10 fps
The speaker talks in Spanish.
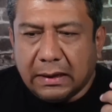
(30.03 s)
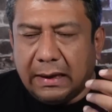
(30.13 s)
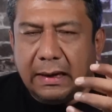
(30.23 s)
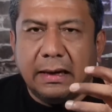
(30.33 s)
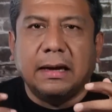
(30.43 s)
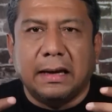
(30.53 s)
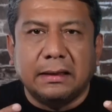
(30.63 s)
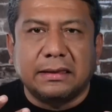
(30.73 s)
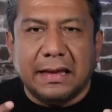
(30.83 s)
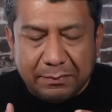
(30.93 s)
que
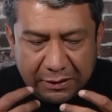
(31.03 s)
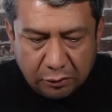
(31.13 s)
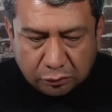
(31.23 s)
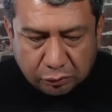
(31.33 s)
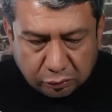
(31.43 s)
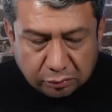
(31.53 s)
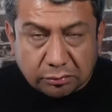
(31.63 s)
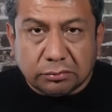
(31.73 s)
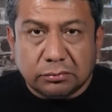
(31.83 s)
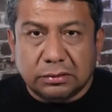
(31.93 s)
en términos,
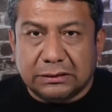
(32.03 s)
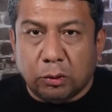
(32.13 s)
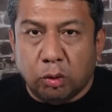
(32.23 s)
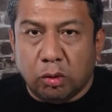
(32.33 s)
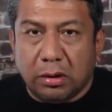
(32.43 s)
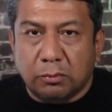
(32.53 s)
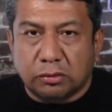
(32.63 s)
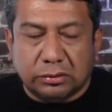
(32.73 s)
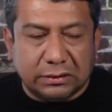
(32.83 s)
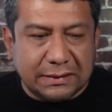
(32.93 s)
según lo
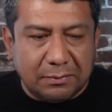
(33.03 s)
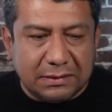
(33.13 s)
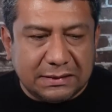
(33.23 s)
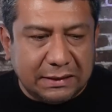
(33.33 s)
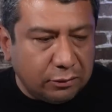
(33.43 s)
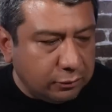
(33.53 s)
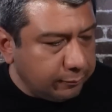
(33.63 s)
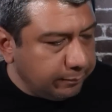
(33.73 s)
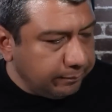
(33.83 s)
hemos establecido,